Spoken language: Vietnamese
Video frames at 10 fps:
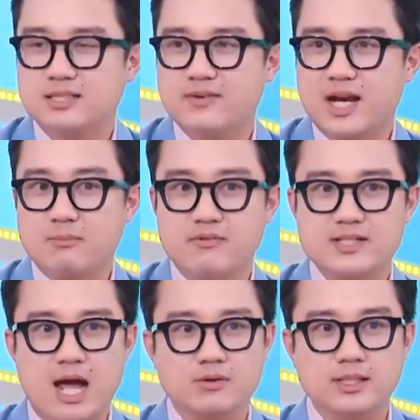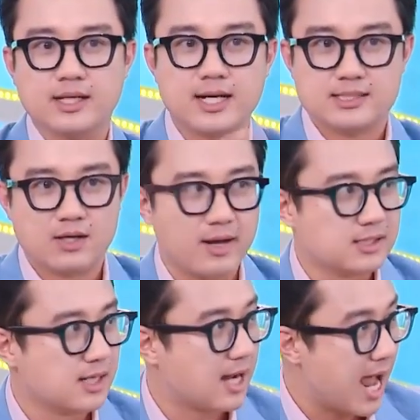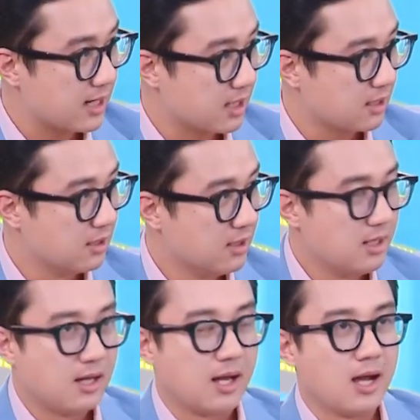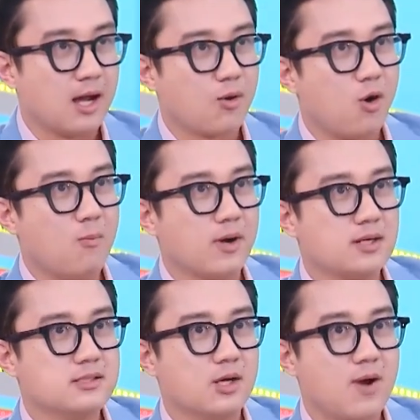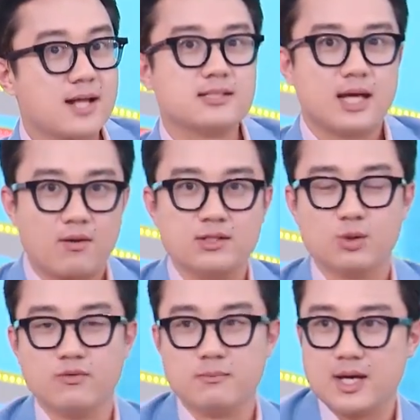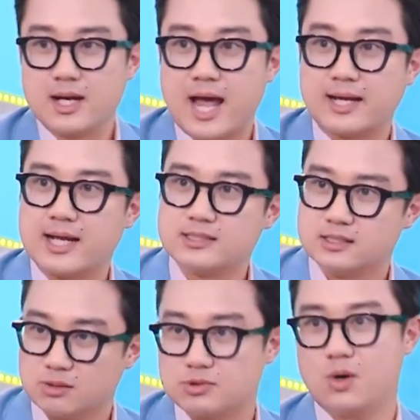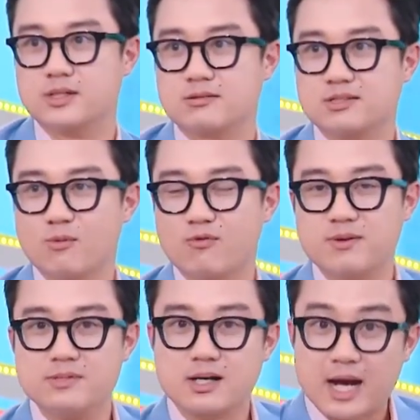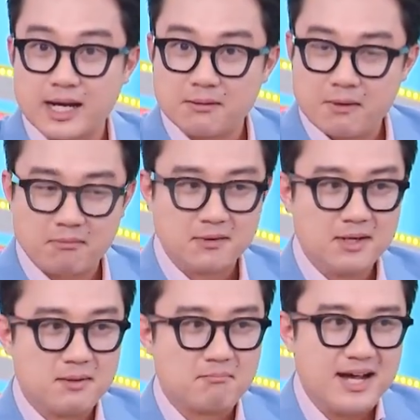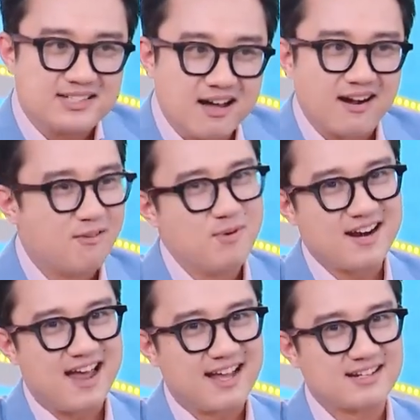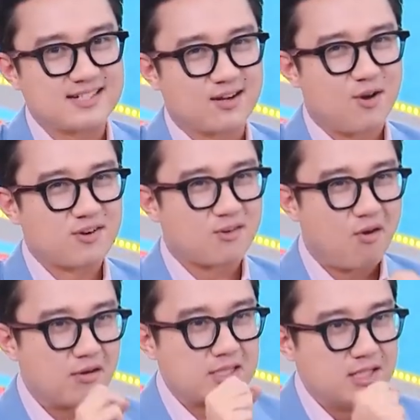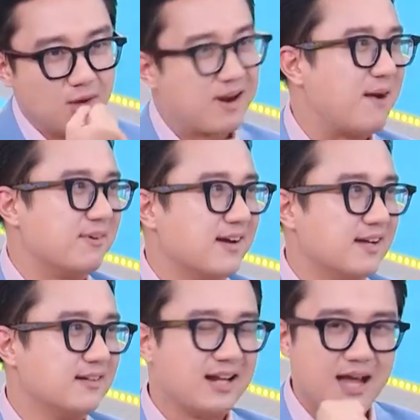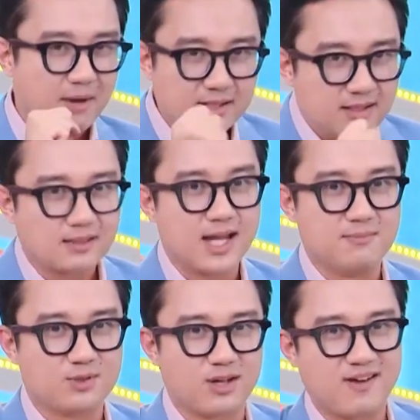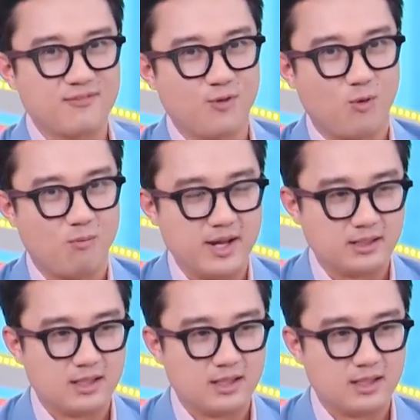diễn viên này bởi vì sao? Nhìn thấy cách diễn của anh rất là khác nhá. À, có một cái chiêu hát chèo là như quý vị biết đấy, anh ấy đã sử dụng rồi trong những bộ phim trước đây đúng không? Bây giờ không biết là anh ấy sẽ còn có cái chiêu nào nữa đây để làm ấn tượng thêm cho cái vai phụ của mình